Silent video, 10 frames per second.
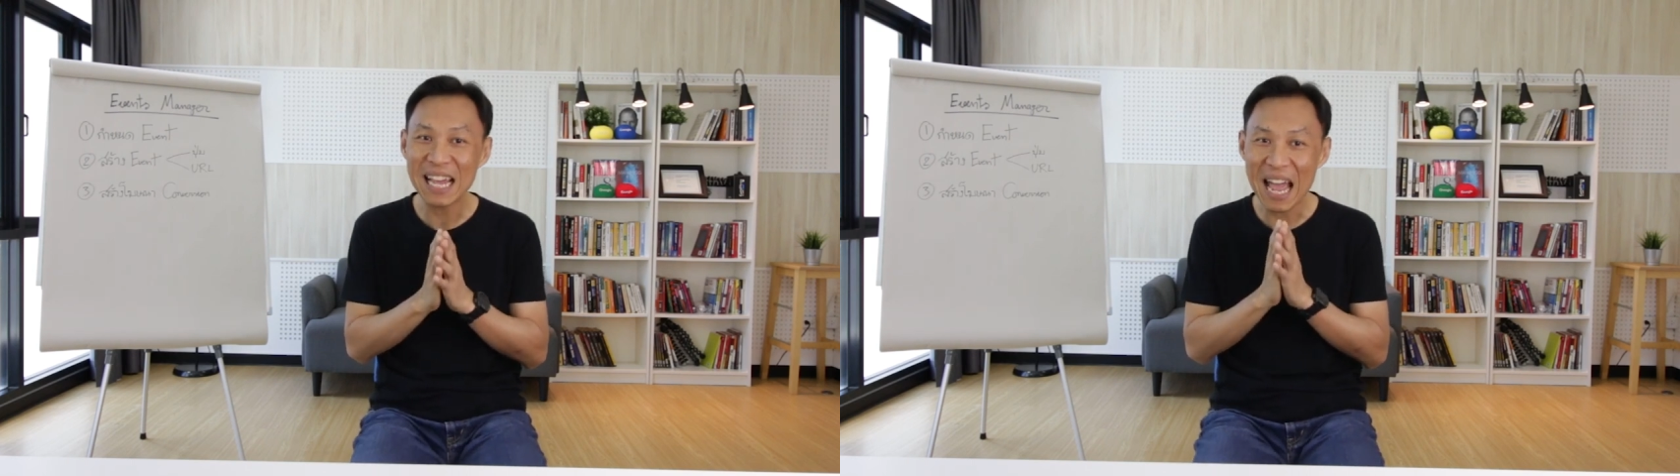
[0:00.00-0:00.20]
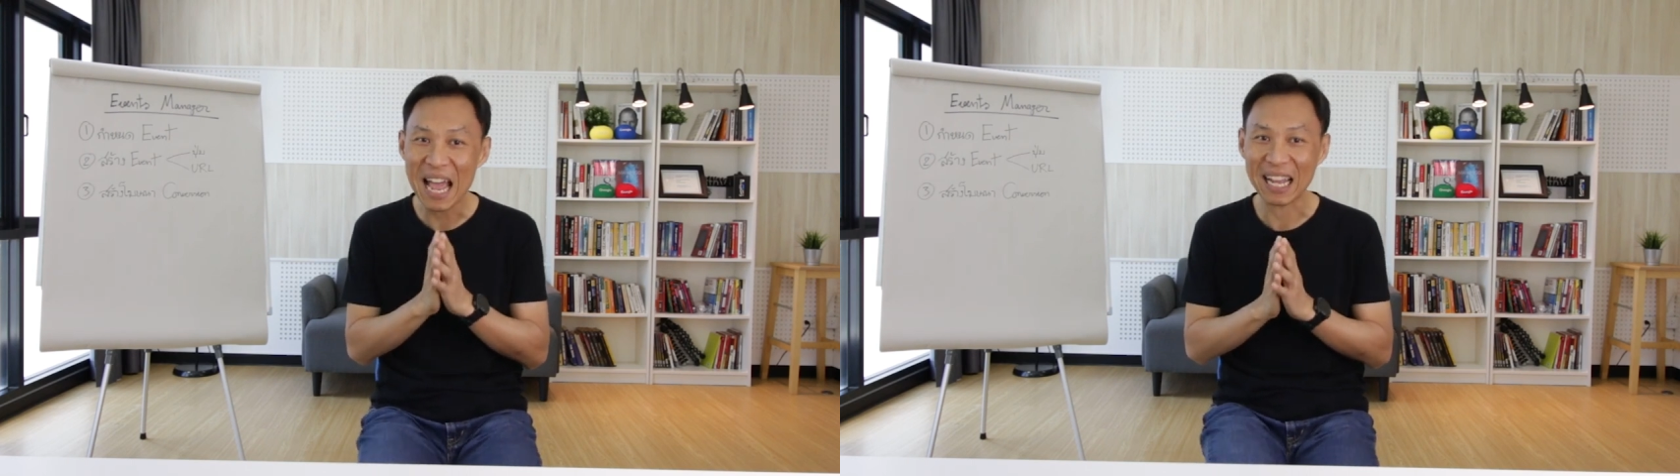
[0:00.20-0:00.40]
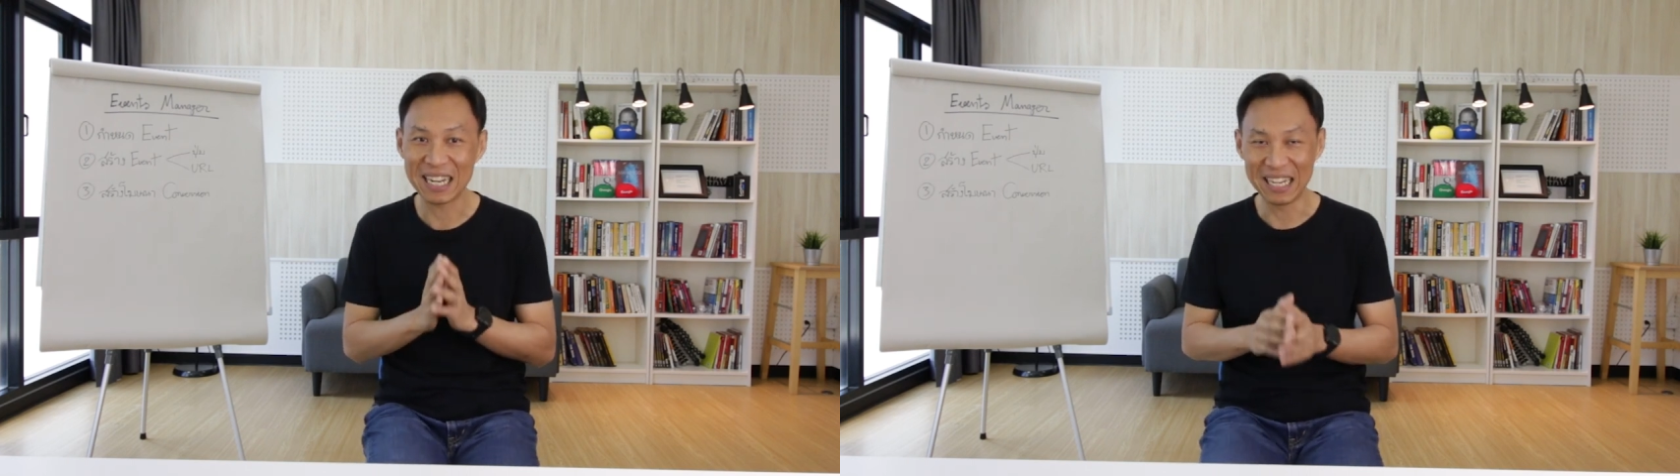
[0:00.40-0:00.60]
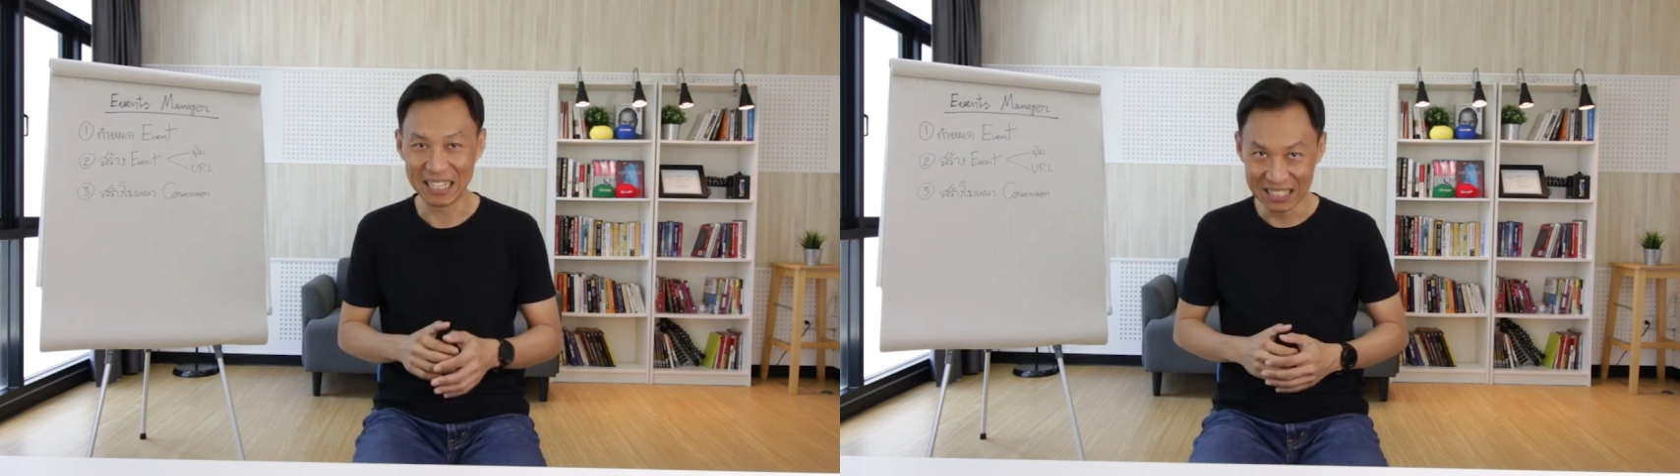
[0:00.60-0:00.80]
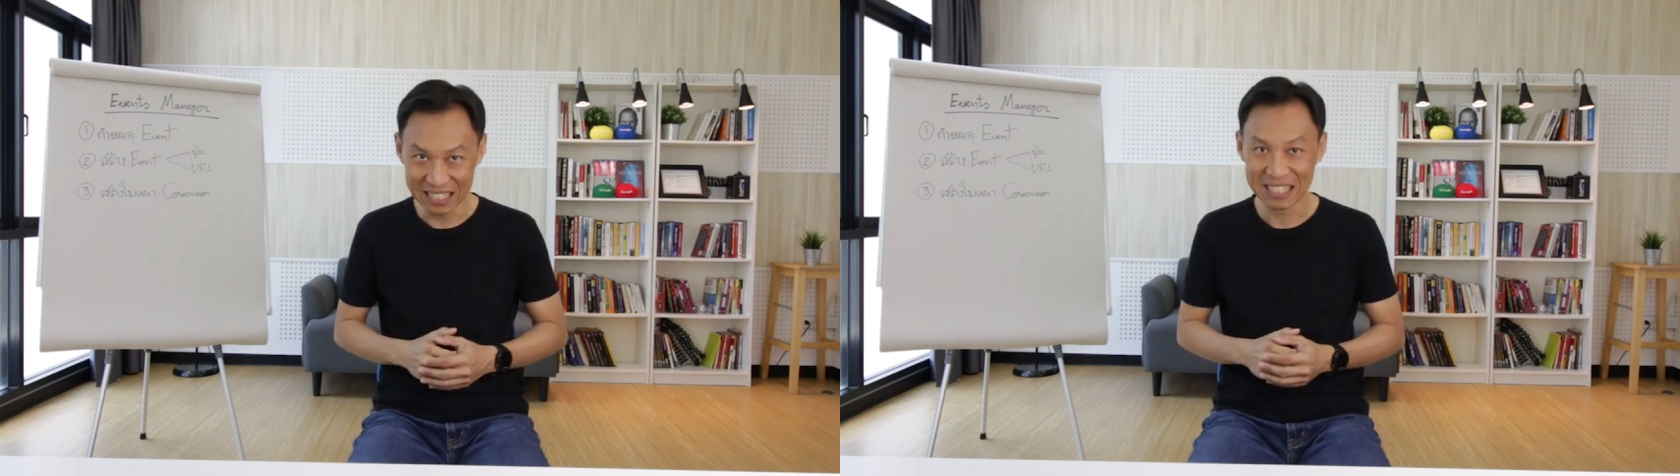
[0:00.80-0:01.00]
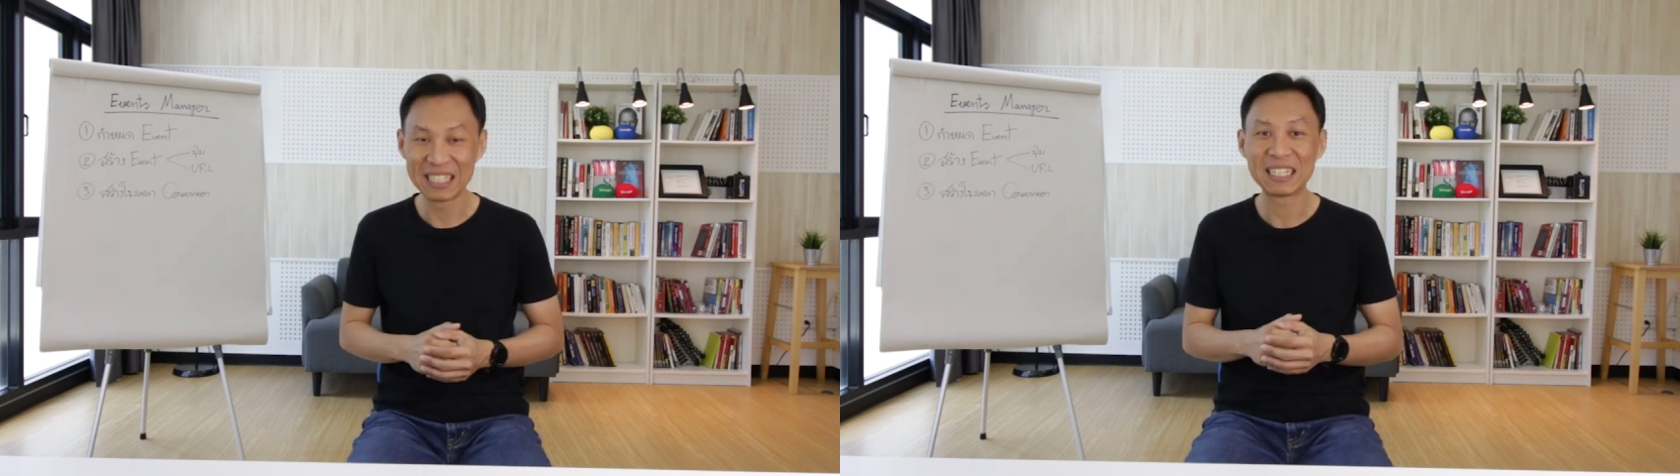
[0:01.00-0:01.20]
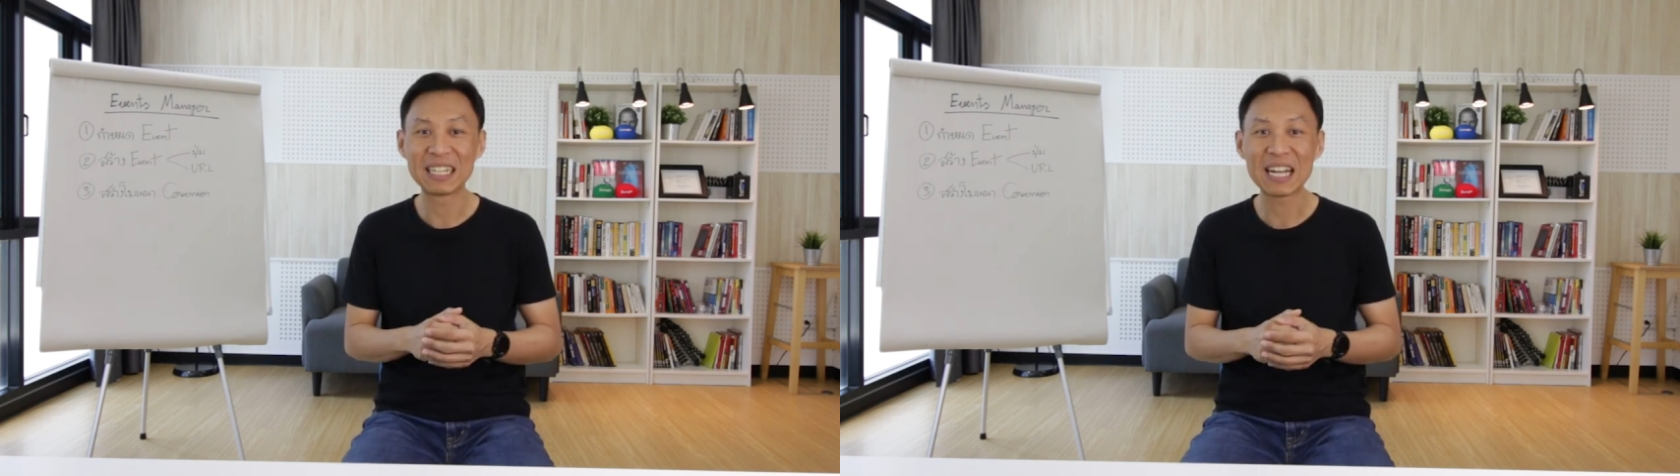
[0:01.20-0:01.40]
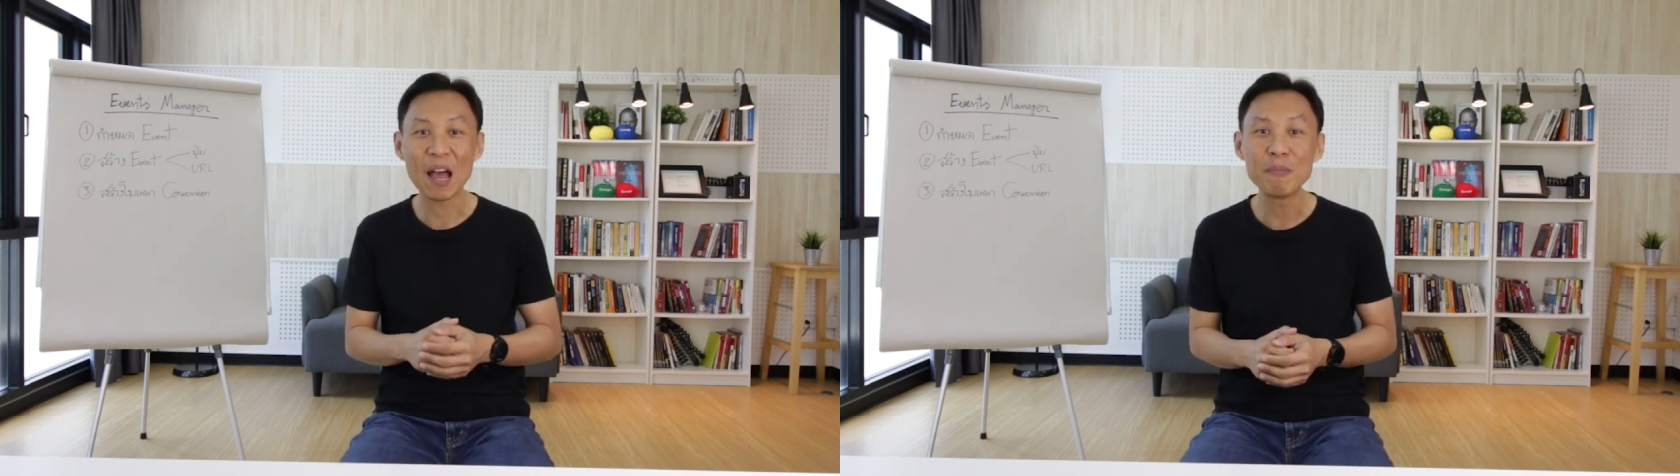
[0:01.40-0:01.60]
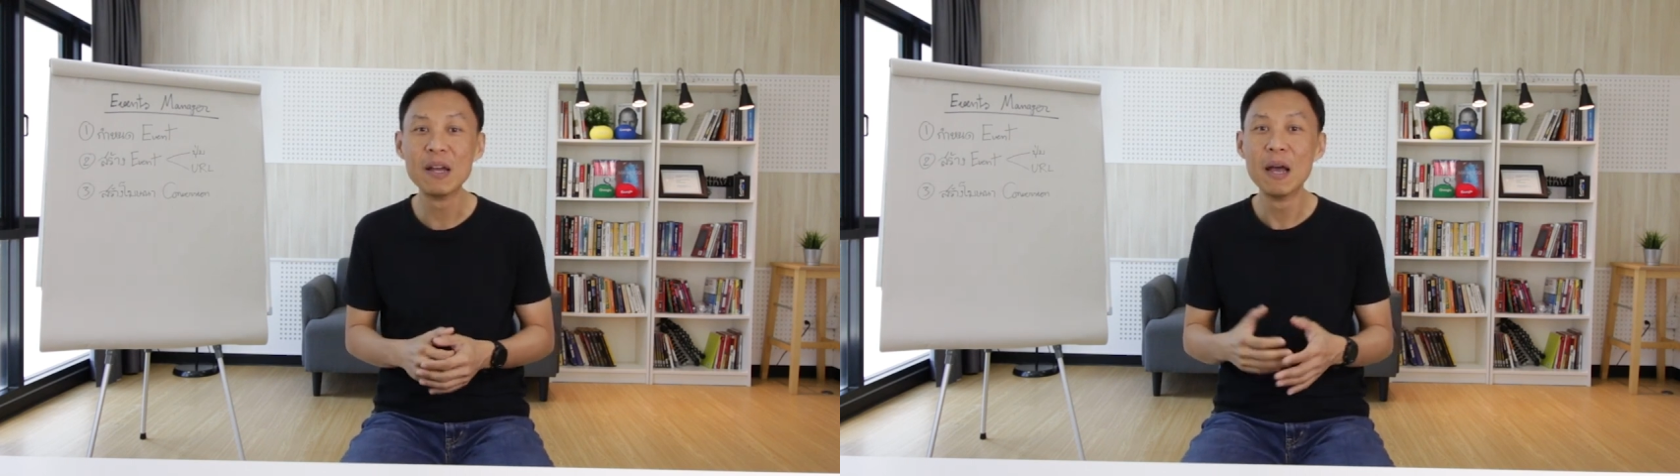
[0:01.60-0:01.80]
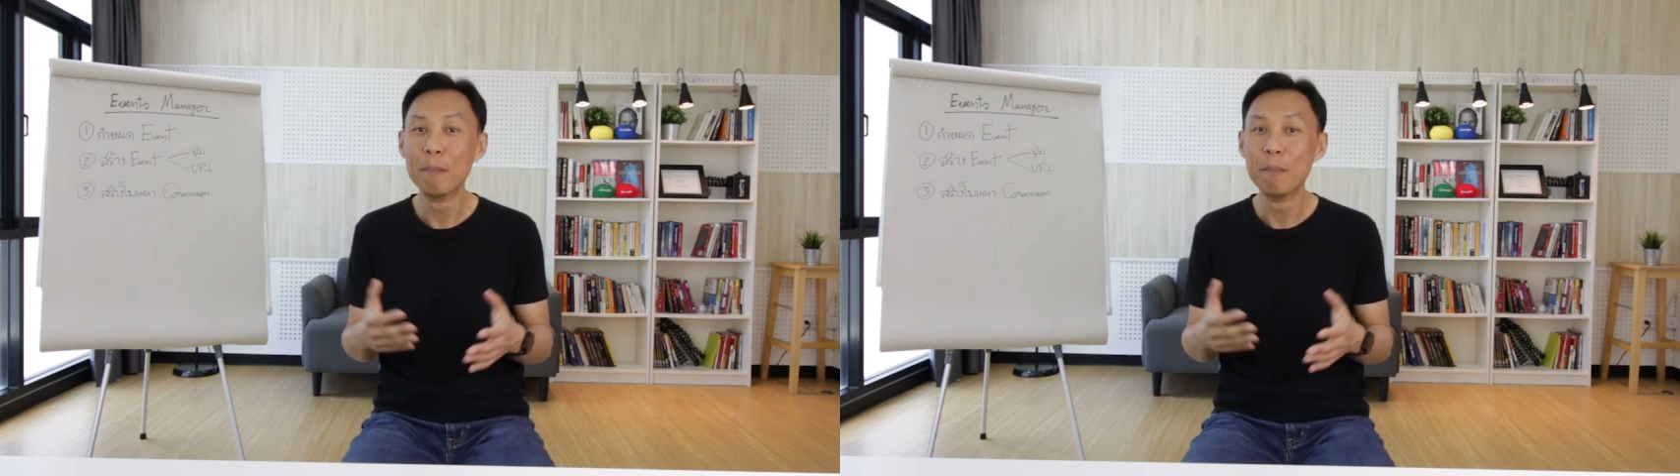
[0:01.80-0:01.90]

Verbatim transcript: ยากๆกันอีกเรื่องหนึ่งนะครับ